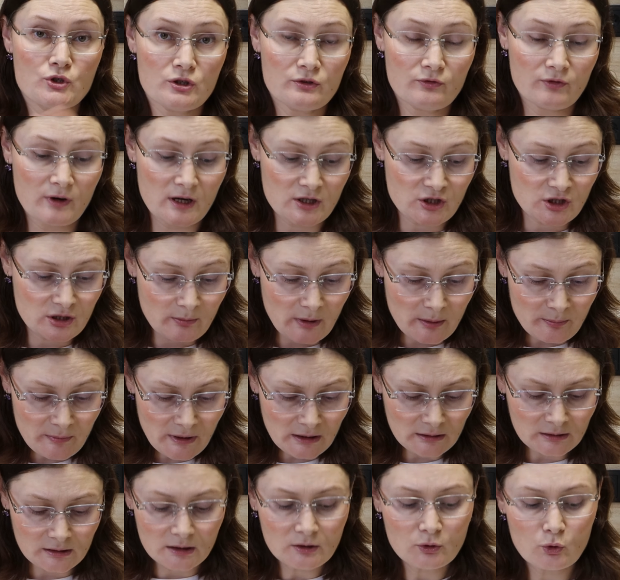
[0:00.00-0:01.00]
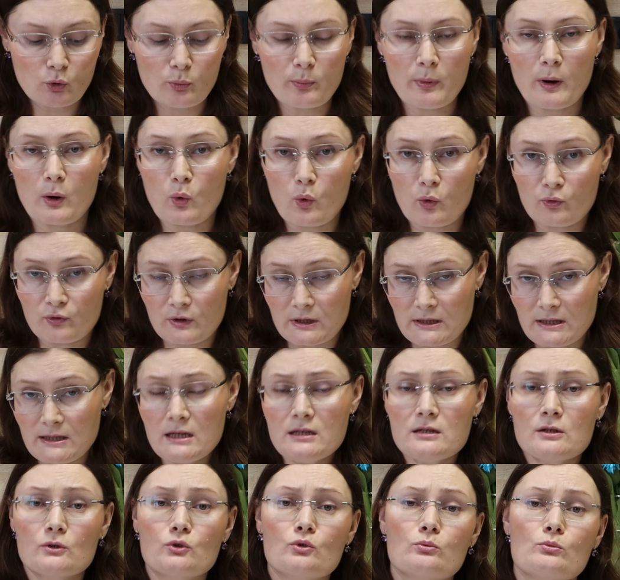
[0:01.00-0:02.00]
очень важный момент – это упаковка.
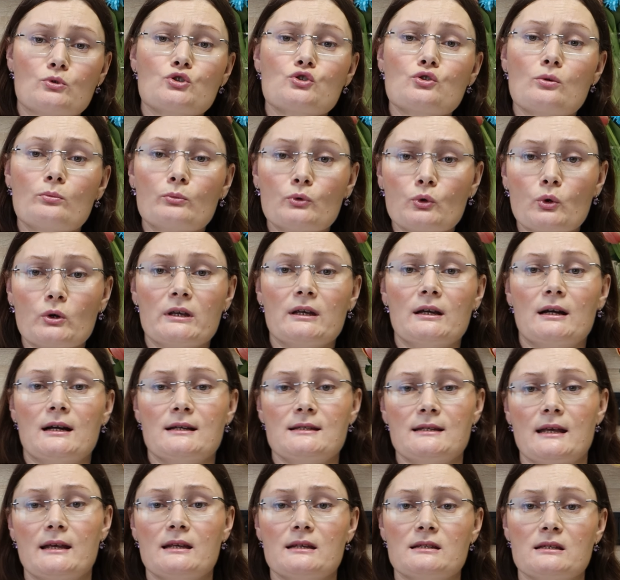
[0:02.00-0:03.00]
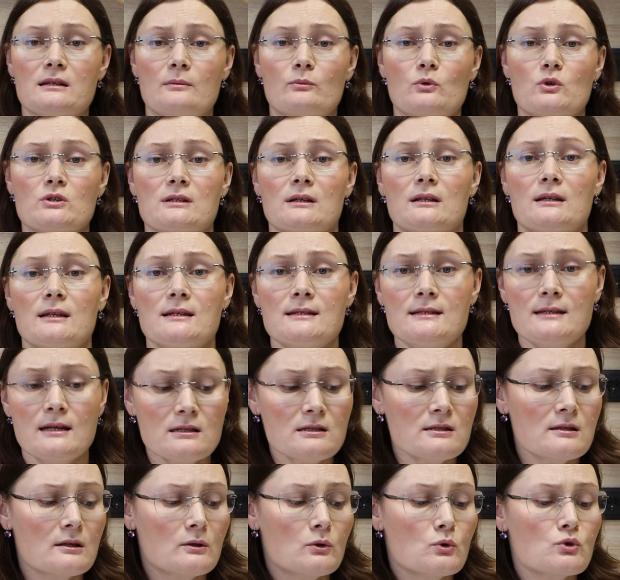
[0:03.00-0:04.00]
Здесь, я думаю, что многие хозяйки со мной
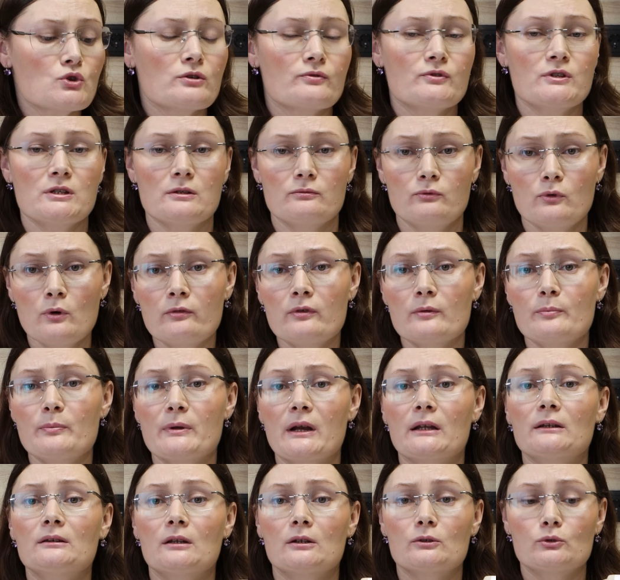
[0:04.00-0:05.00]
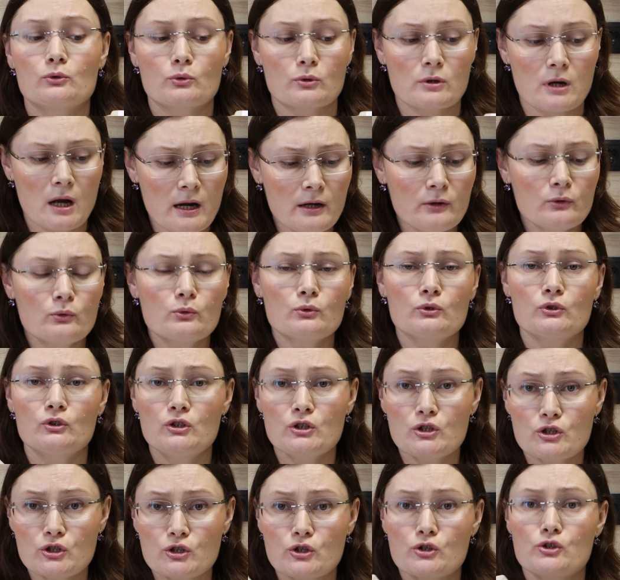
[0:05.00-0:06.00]
согласятся, лучше всего выбирать натуральную,
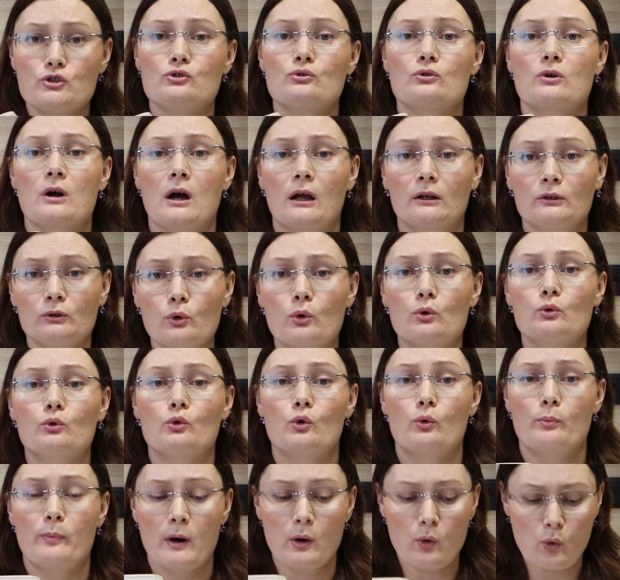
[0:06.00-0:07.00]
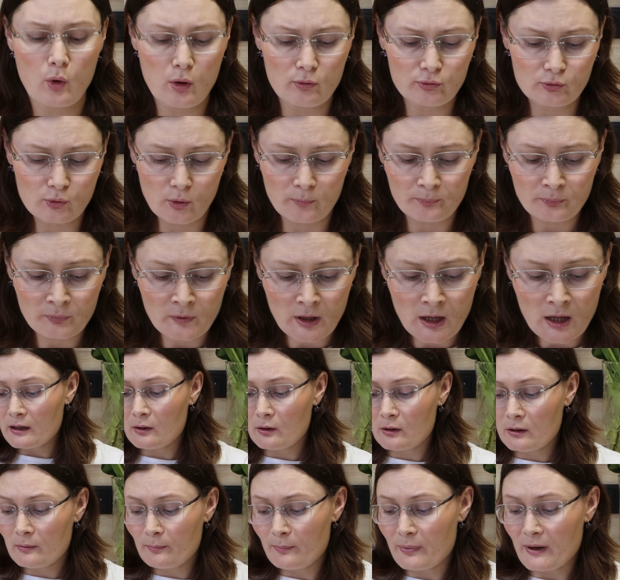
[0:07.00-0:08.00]
дышащую картонную упаковку.
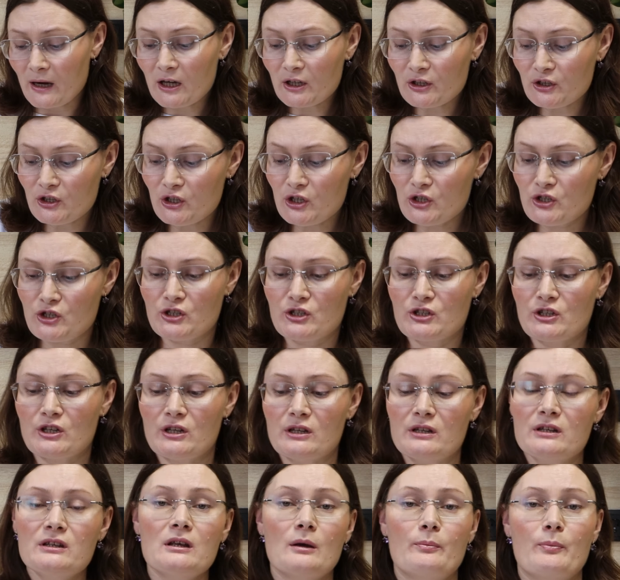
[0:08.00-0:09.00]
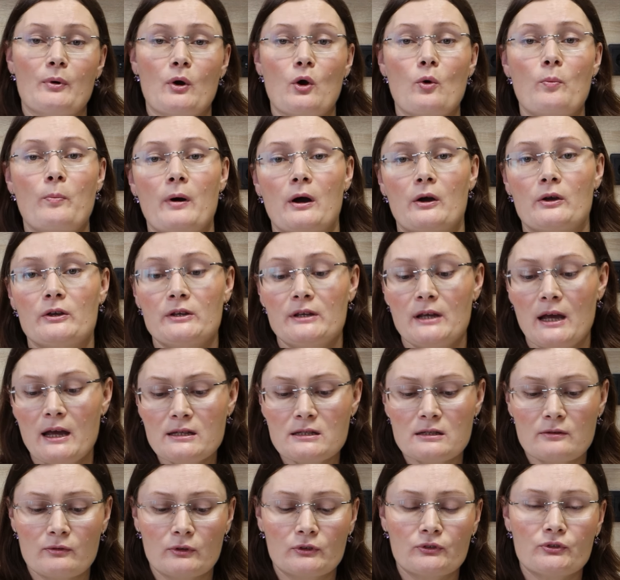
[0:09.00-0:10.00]
Практически не покупаю
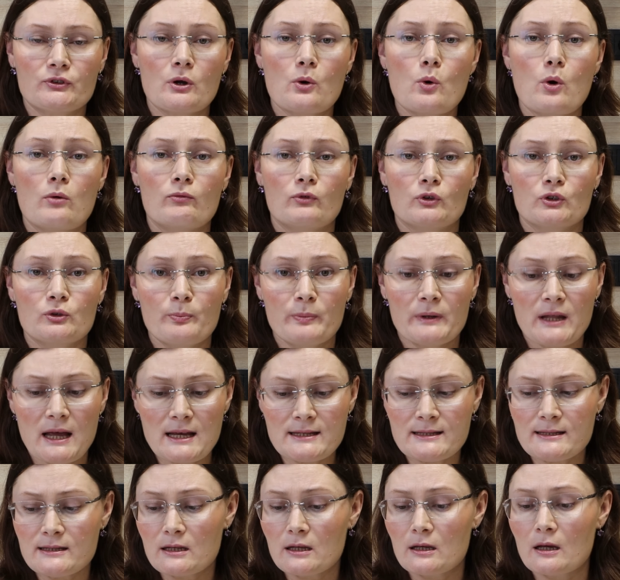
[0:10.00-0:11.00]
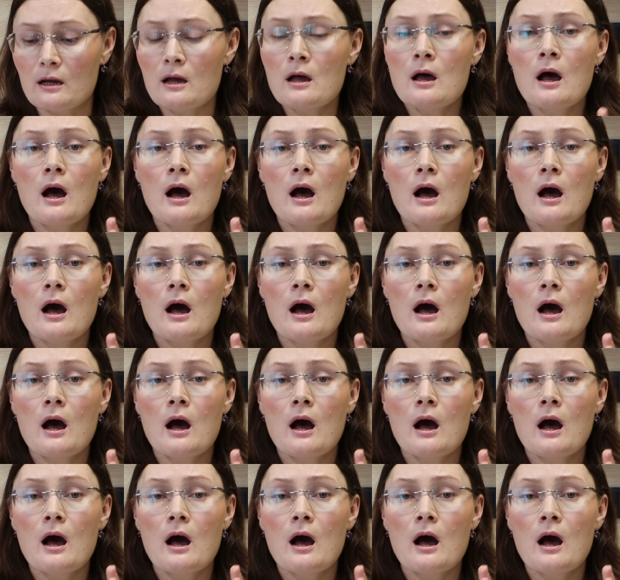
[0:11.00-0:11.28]
яйца вот в таком вот пластике,